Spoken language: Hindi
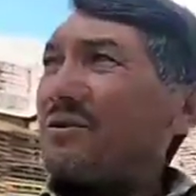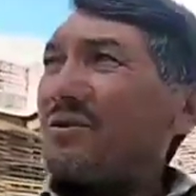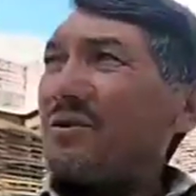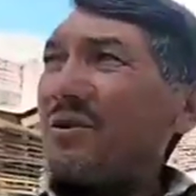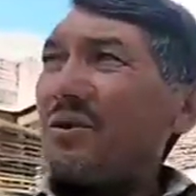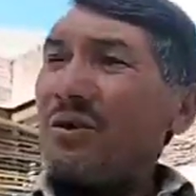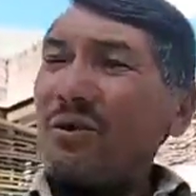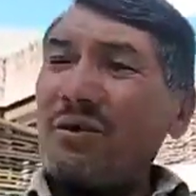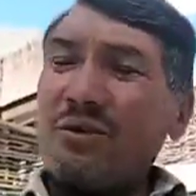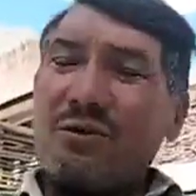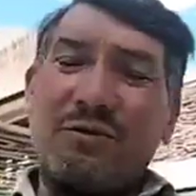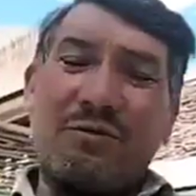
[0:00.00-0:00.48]

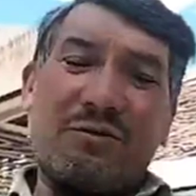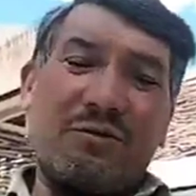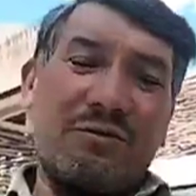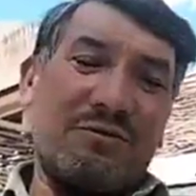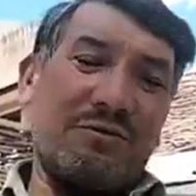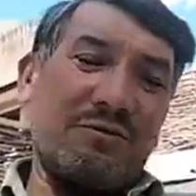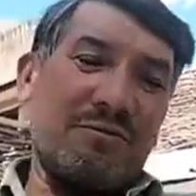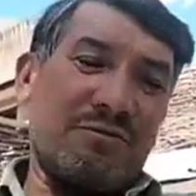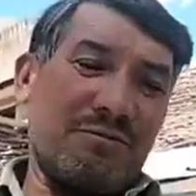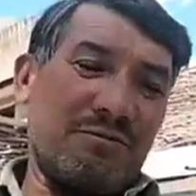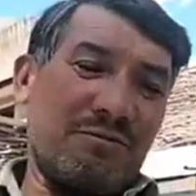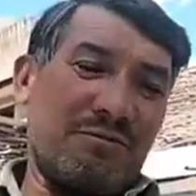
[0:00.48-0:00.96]
जो
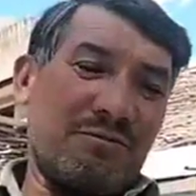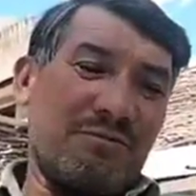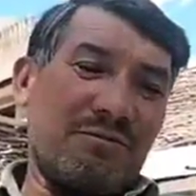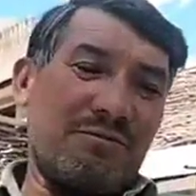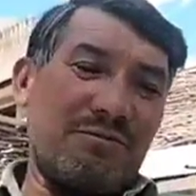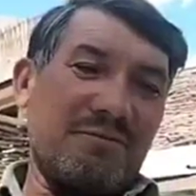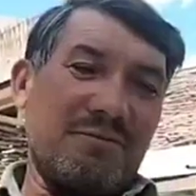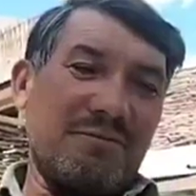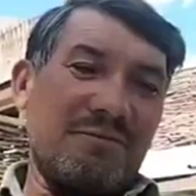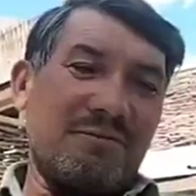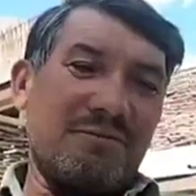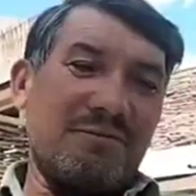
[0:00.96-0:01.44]

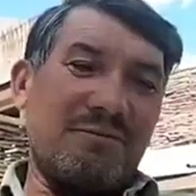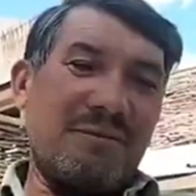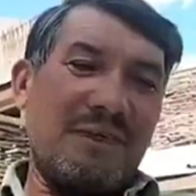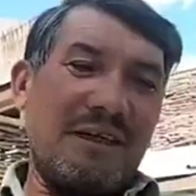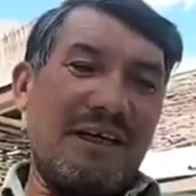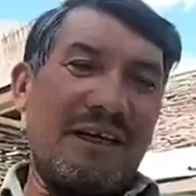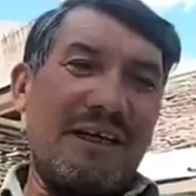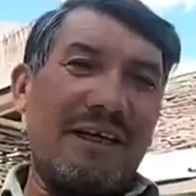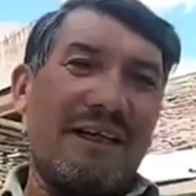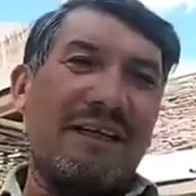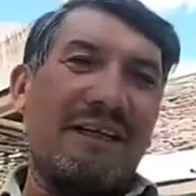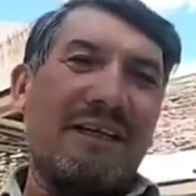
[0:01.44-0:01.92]

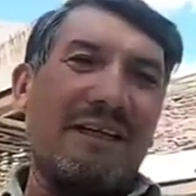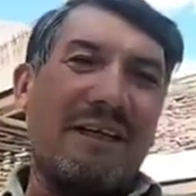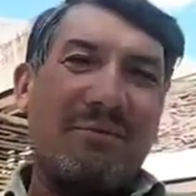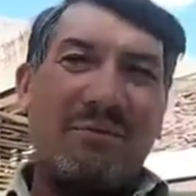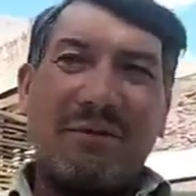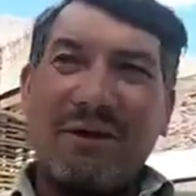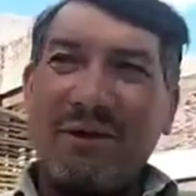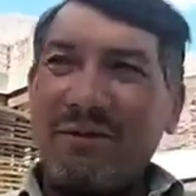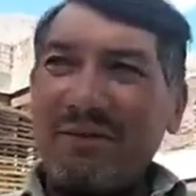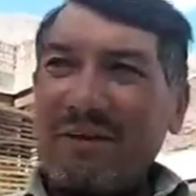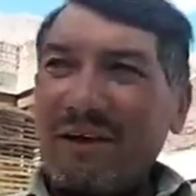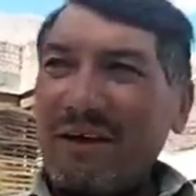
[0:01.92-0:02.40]
बनाया था
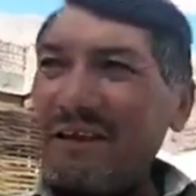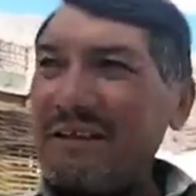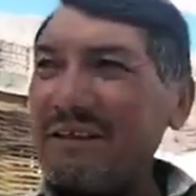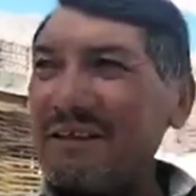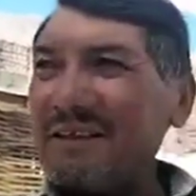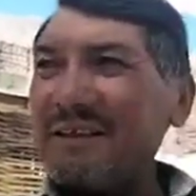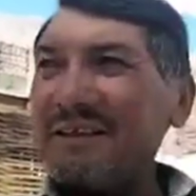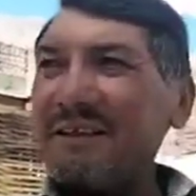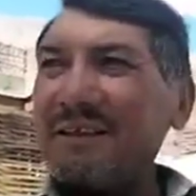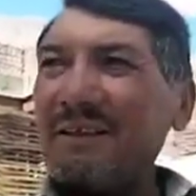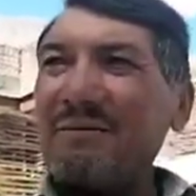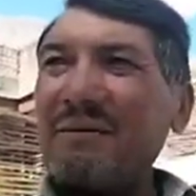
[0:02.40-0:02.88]
हमारे वालिद
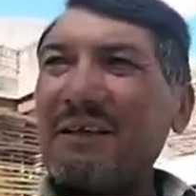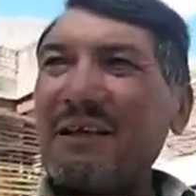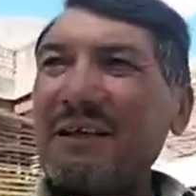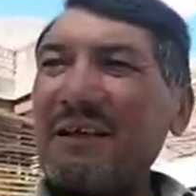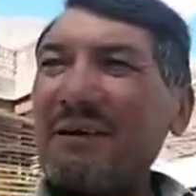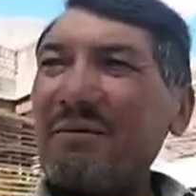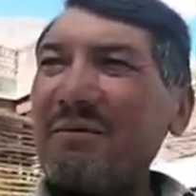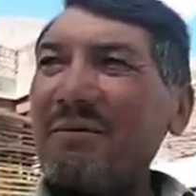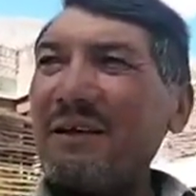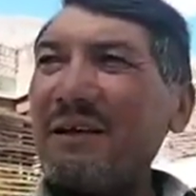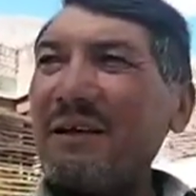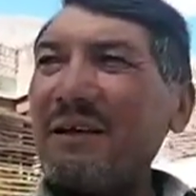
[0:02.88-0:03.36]
के
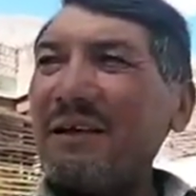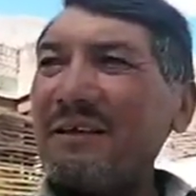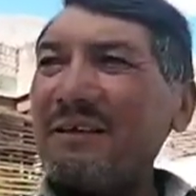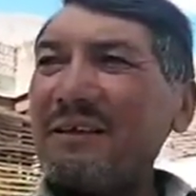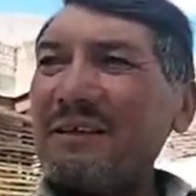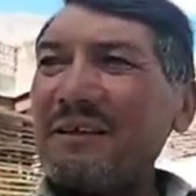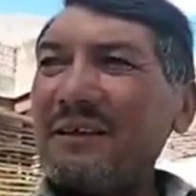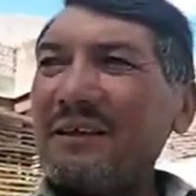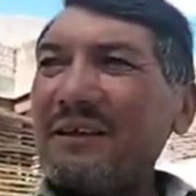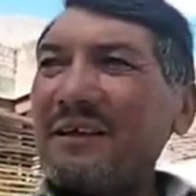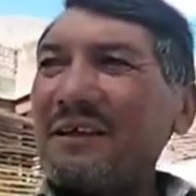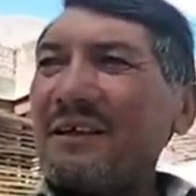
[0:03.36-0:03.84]
ज़माने में
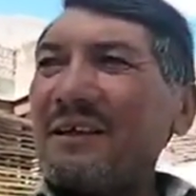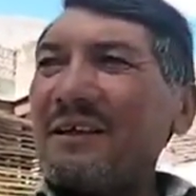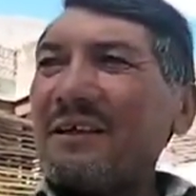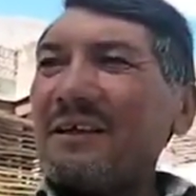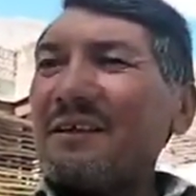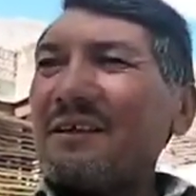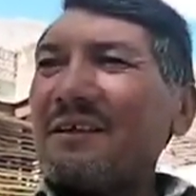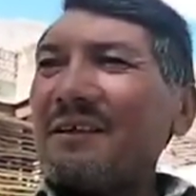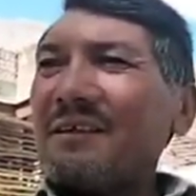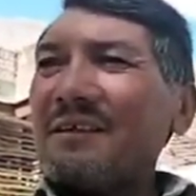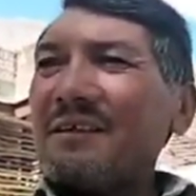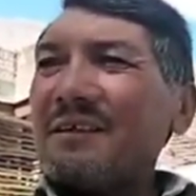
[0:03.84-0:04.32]

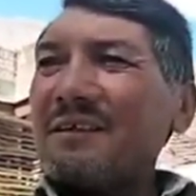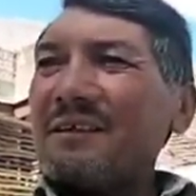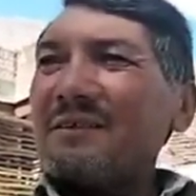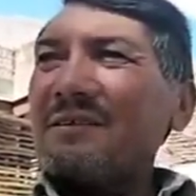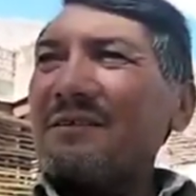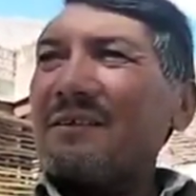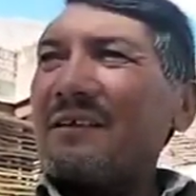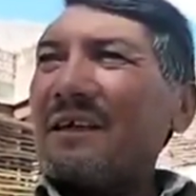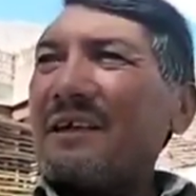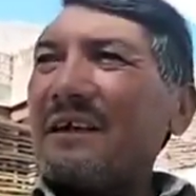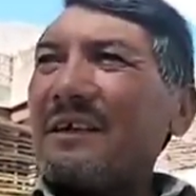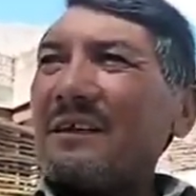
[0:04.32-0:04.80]

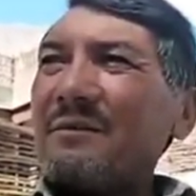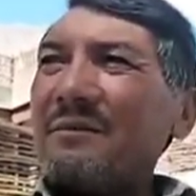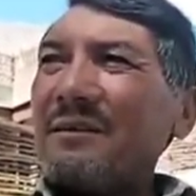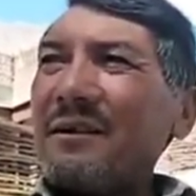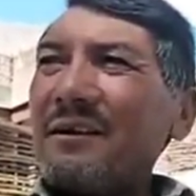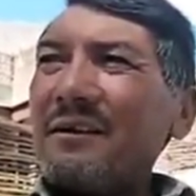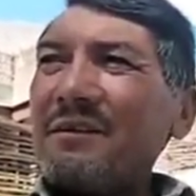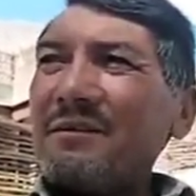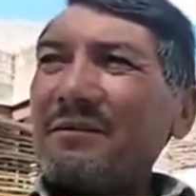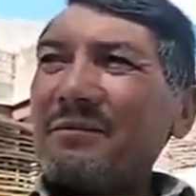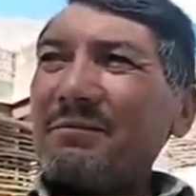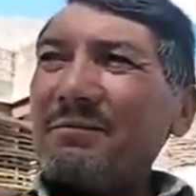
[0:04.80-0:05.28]

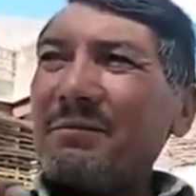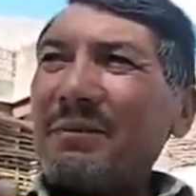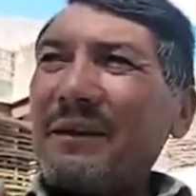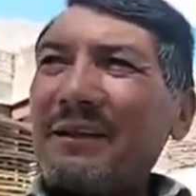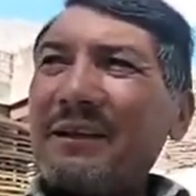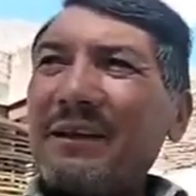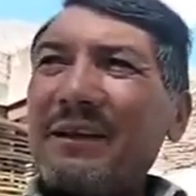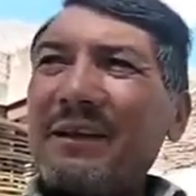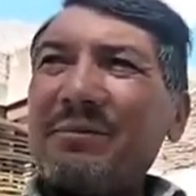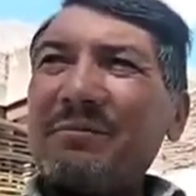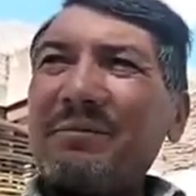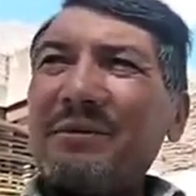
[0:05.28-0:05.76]
तकरीबन
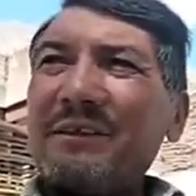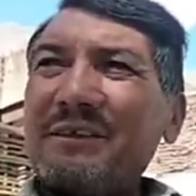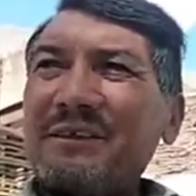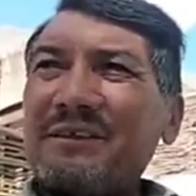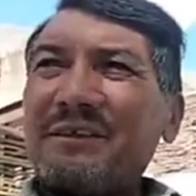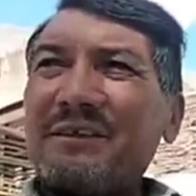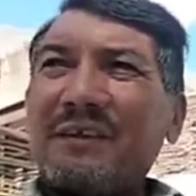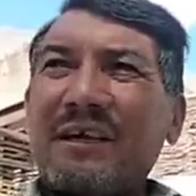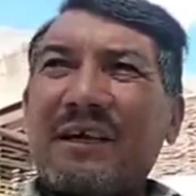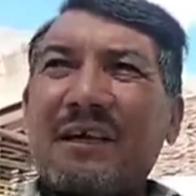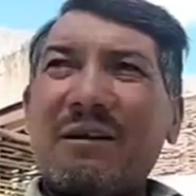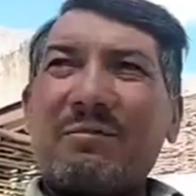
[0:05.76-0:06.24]
15-20
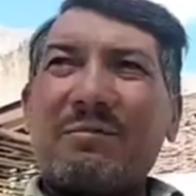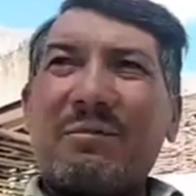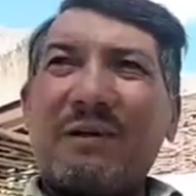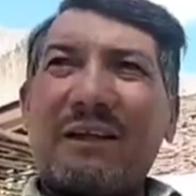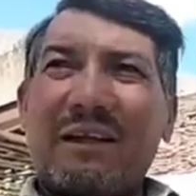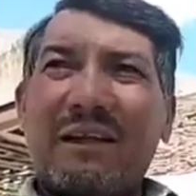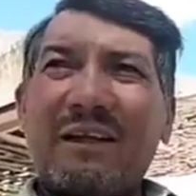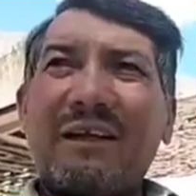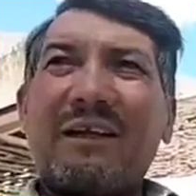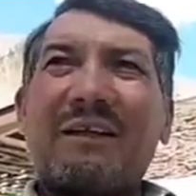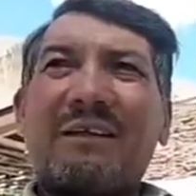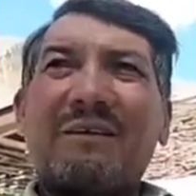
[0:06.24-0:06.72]
साल
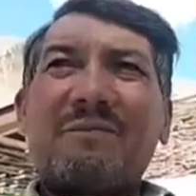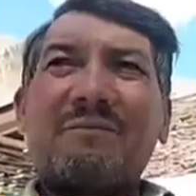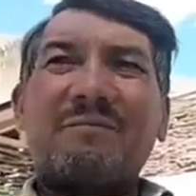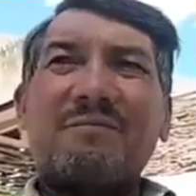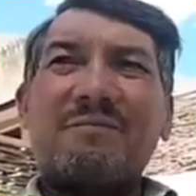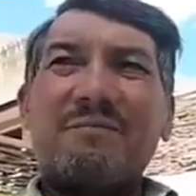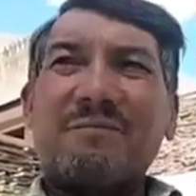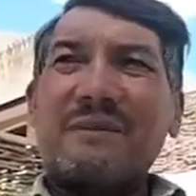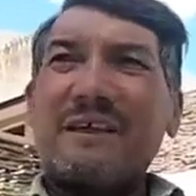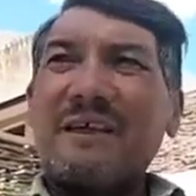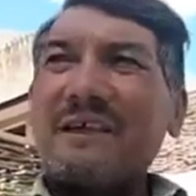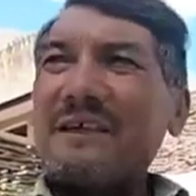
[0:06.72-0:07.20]
पहले
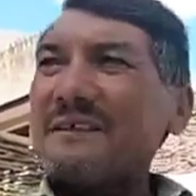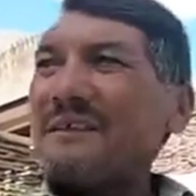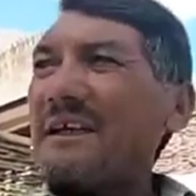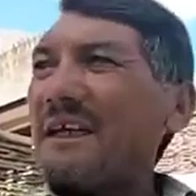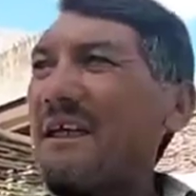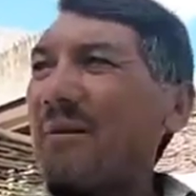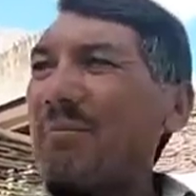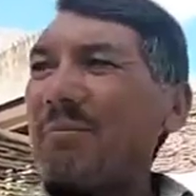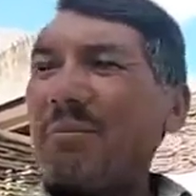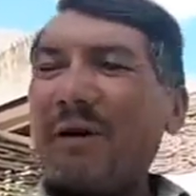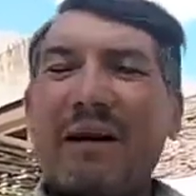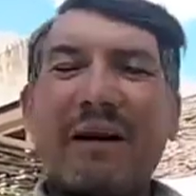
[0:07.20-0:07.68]

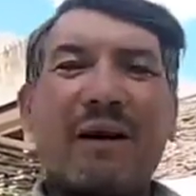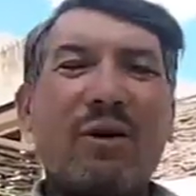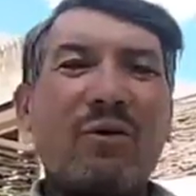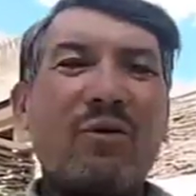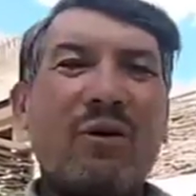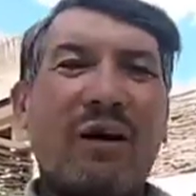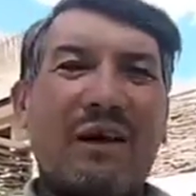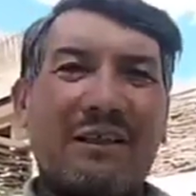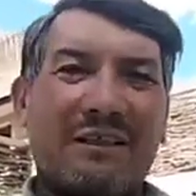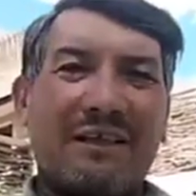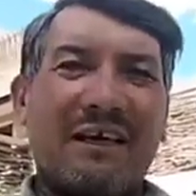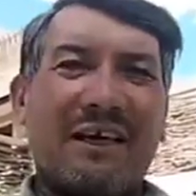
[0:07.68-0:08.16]
ऐसे ही पड़ा
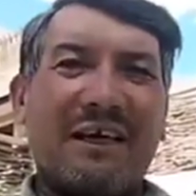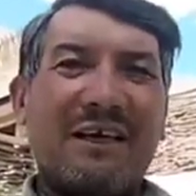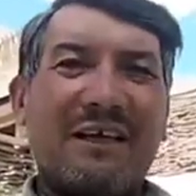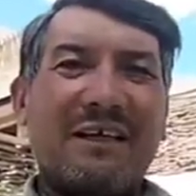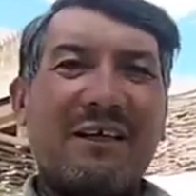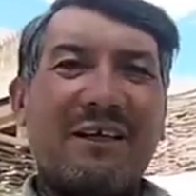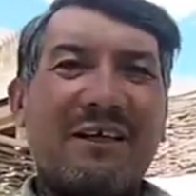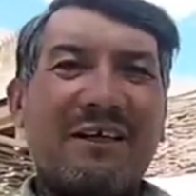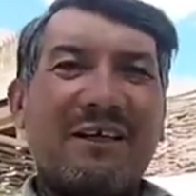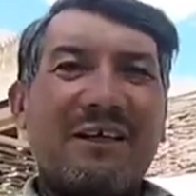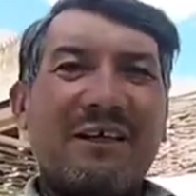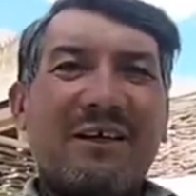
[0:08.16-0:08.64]
हुआ था
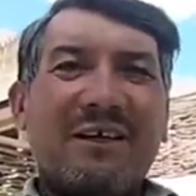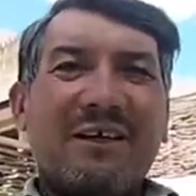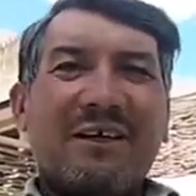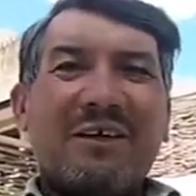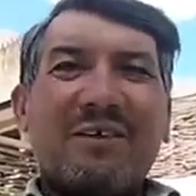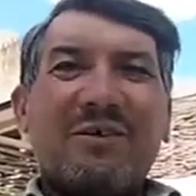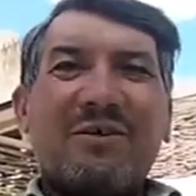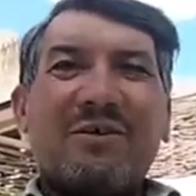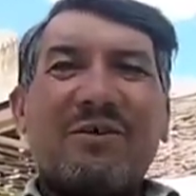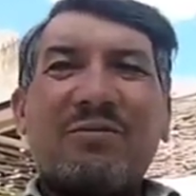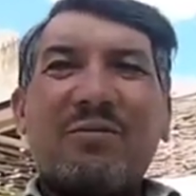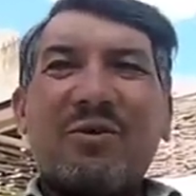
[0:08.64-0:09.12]

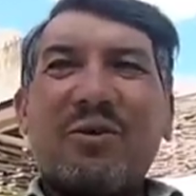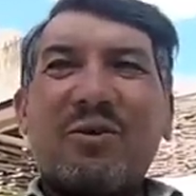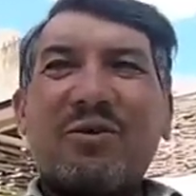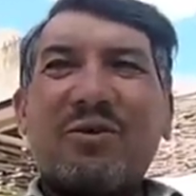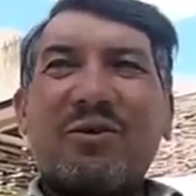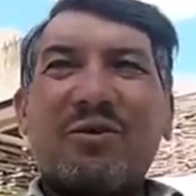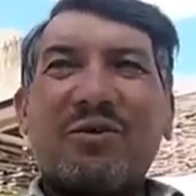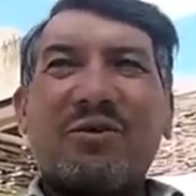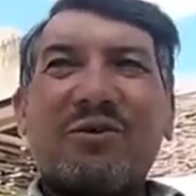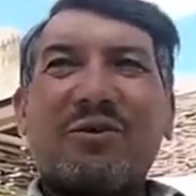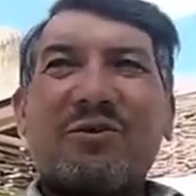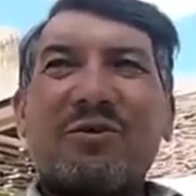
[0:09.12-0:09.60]
तो
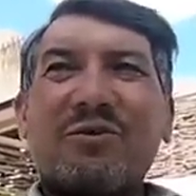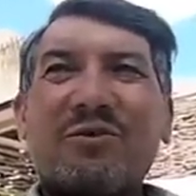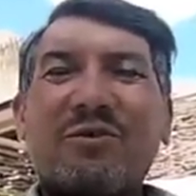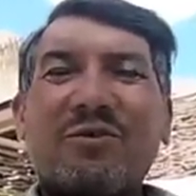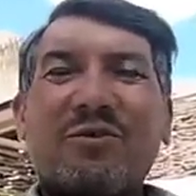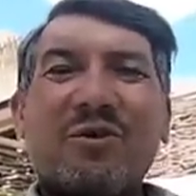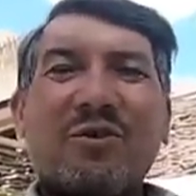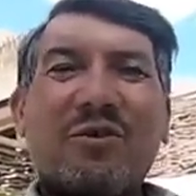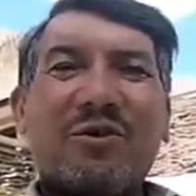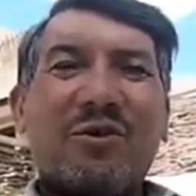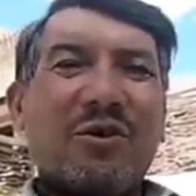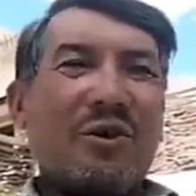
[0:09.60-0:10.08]

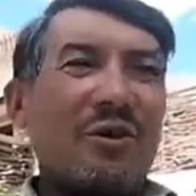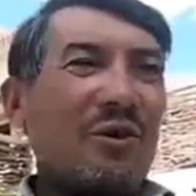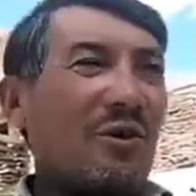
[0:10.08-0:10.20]
तो